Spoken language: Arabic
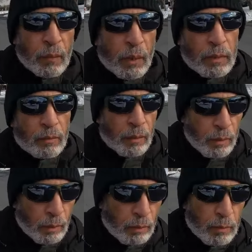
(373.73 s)
عايز
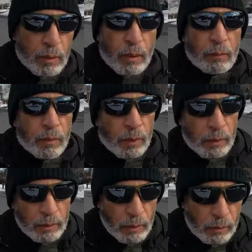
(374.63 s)
اتفرج اهلا وسهلا مش
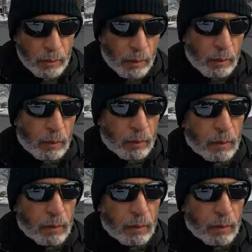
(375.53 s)
عايز اهلا وسهلا